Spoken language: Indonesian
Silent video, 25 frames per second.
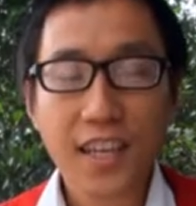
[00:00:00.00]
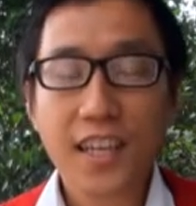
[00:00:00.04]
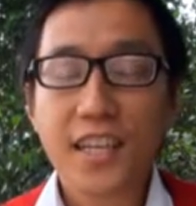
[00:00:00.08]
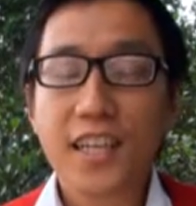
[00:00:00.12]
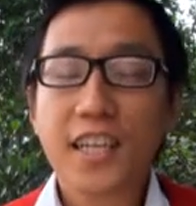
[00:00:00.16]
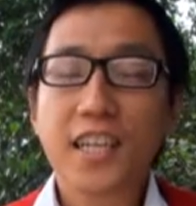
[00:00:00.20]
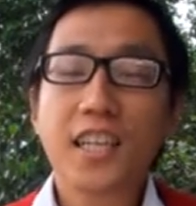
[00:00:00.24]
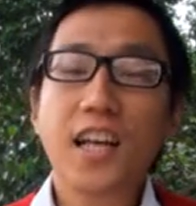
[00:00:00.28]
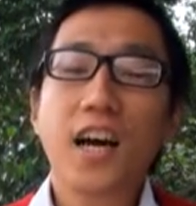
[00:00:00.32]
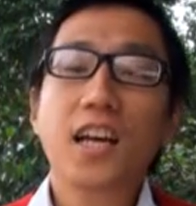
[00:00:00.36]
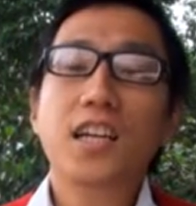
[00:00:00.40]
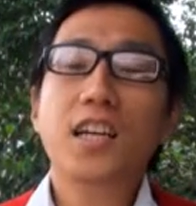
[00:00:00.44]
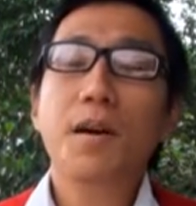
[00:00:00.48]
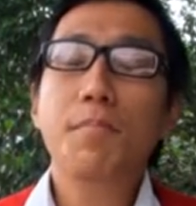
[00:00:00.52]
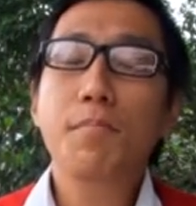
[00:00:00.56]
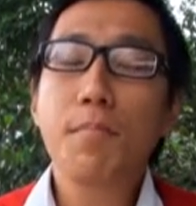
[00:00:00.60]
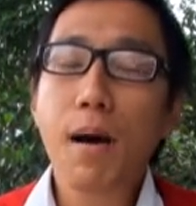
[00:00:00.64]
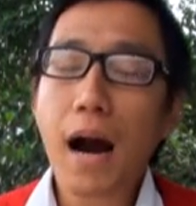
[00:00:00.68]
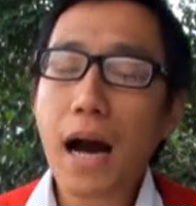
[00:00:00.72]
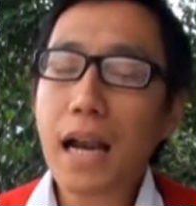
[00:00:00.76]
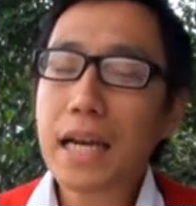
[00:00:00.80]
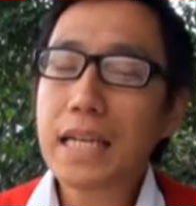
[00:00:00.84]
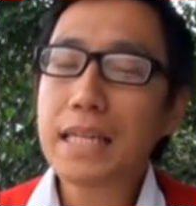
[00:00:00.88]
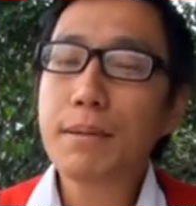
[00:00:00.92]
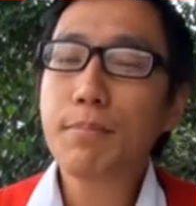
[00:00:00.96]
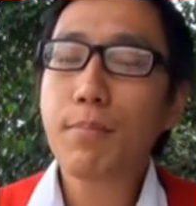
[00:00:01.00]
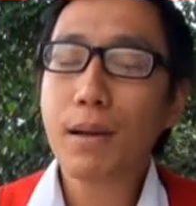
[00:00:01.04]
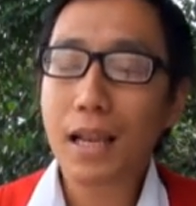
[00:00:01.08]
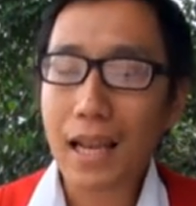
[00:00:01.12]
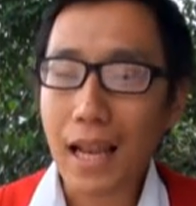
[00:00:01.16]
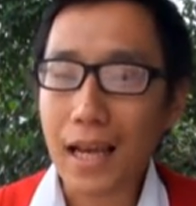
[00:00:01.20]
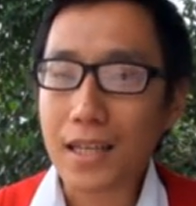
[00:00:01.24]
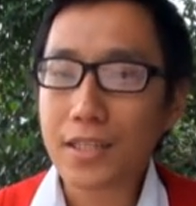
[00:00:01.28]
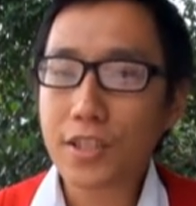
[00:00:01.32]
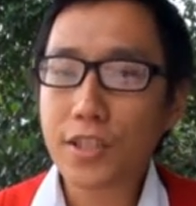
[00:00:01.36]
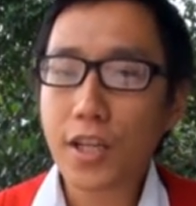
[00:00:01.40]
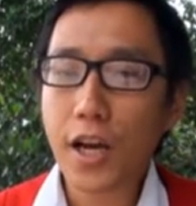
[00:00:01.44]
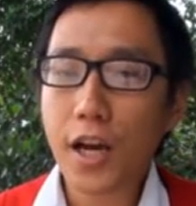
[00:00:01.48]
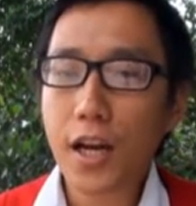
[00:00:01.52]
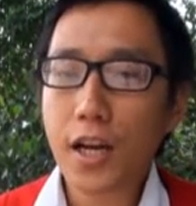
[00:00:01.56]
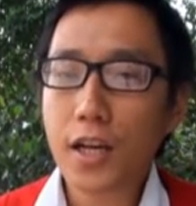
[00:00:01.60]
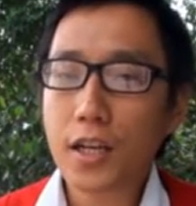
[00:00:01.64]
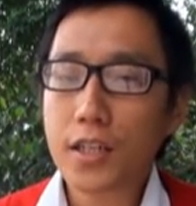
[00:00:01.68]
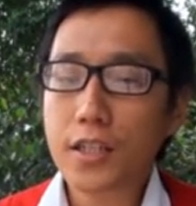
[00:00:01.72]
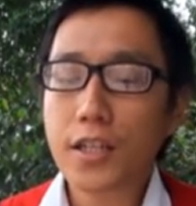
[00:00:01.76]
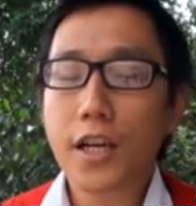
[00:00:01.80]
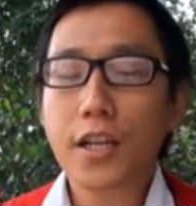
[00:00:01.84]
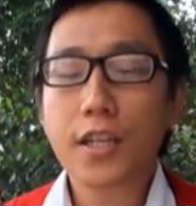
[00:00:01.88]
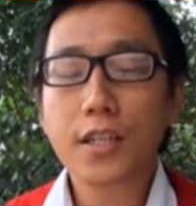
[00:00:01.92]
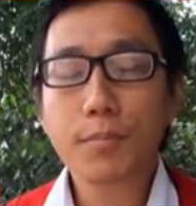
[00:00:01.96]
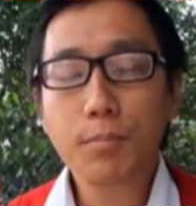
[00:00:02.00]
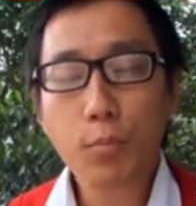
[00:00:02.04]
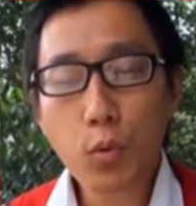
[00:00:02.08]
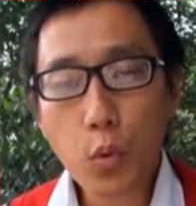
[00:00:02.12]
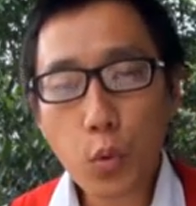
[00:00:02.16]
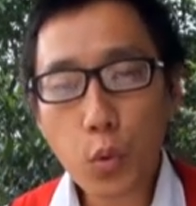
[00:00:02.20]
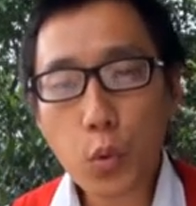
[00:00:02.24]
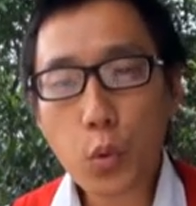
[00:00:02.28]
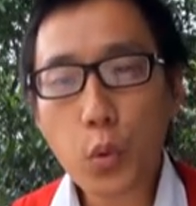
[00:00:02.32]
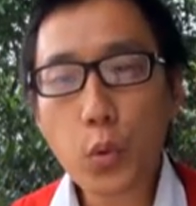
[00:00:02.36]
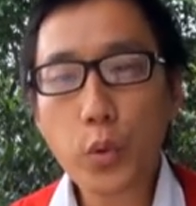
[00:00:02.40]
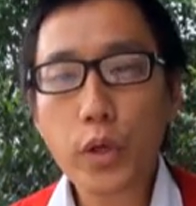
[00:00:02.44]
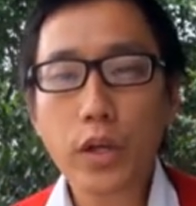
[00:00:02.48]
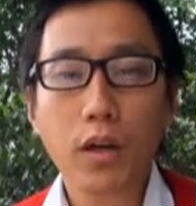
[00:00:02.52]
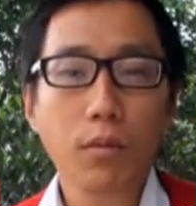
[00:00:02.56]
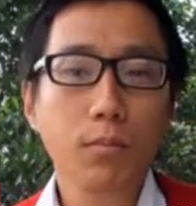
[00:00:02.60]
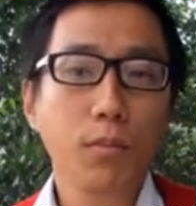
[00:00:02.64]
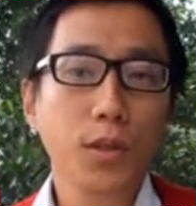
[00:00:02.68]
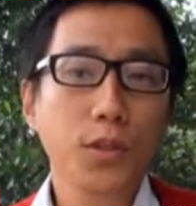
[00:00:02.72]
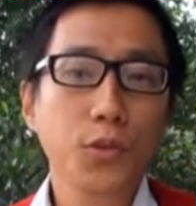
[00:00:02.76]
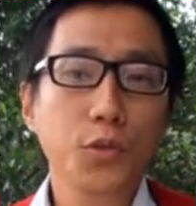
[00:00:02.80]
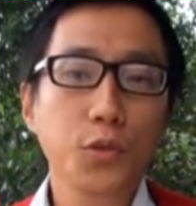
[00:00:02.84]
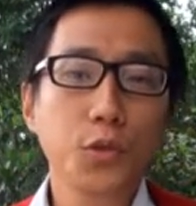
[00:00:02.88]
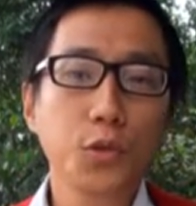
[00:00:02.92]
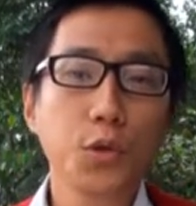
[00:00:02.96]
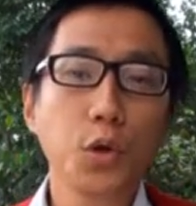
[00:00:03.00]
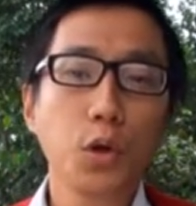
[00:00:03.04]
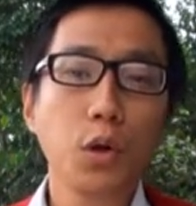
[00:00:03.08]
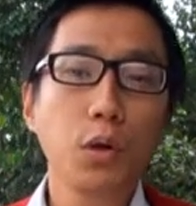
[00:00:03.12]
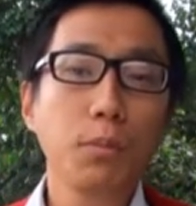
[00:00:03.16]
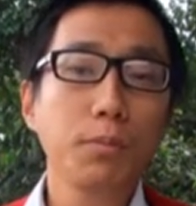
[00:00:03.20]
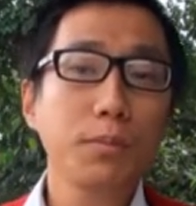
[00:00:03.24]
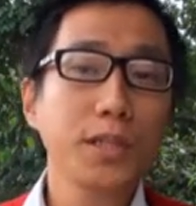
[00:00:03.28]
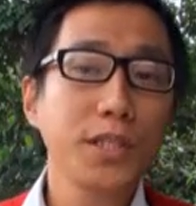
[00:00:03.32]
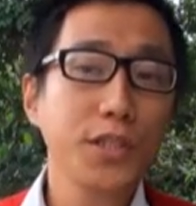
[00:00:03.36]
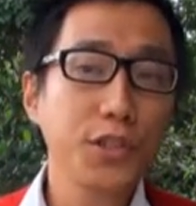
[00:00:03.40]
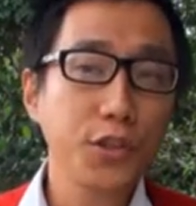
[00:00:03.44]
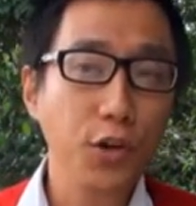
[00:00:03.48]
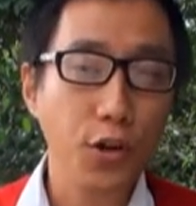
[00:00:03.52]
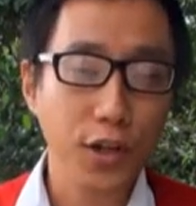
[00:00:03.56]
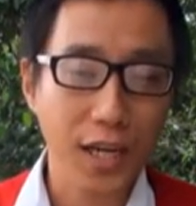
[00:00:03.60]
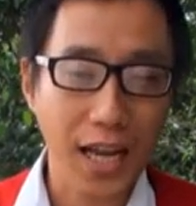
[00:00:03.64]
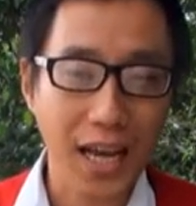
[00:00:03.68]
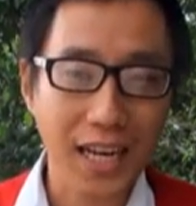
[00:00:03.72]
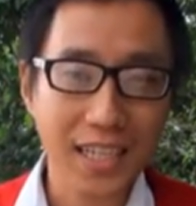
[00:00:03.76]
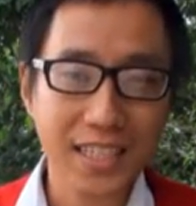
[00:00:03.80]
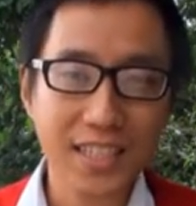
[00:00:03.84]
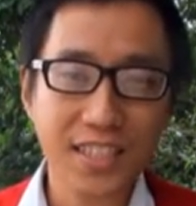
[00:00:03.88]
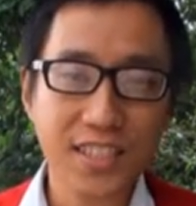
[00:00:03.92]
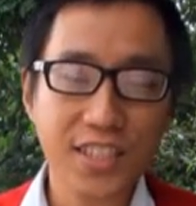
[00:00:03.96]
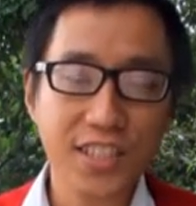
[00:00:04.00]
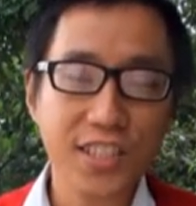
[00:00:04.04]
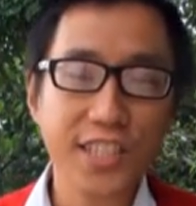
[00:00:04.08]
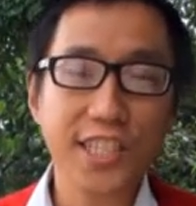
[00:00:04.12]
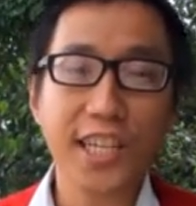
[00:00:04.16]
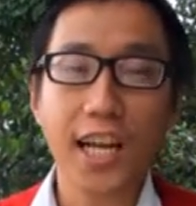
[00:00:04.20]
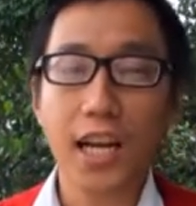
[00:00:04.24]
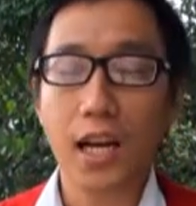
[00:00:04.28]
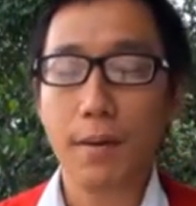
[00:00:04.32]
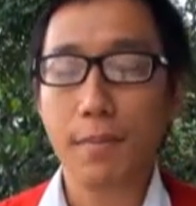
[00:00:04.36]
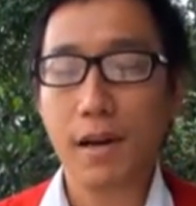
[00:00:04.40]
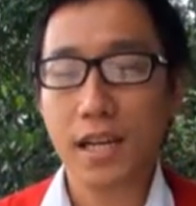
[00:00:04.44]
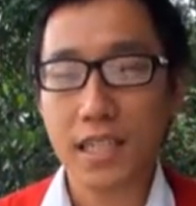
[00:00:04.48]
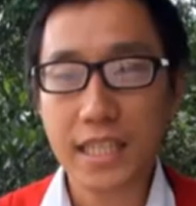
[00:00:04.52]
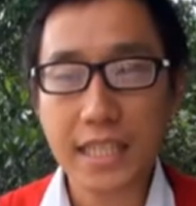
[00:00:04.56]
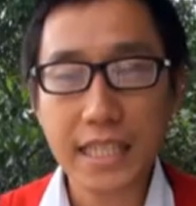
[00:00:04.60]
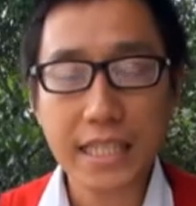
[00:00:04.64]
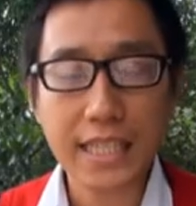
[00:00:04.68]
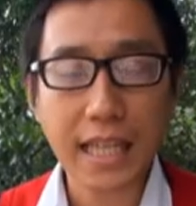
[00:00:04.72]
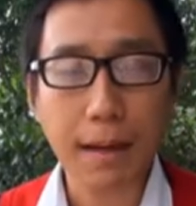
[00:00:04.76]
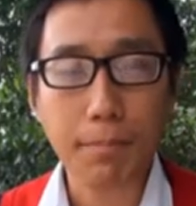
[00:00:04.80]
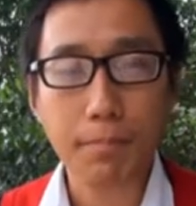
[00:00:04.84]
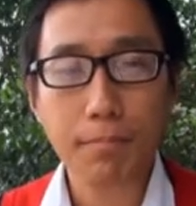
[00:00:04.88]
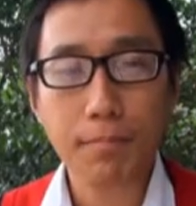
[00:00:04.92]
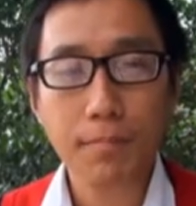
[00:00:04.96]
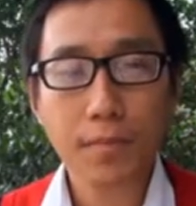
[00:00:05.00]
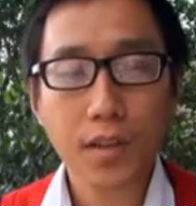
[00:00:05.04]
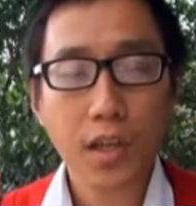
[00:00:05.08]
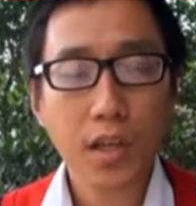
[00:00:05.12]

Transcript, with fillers: Kita akan kembali belajar dari buku yang berjudul Misionaris di dalam Alkitab.